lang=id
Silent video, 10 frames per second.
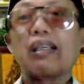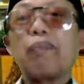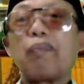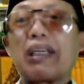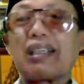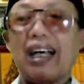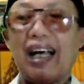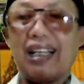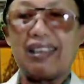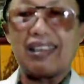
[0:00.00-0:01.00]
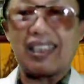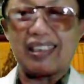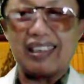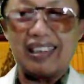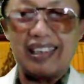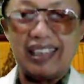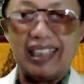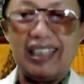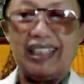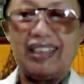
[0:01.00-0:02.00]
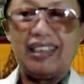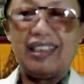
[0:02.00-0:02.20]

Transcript: keberkahan tersendiri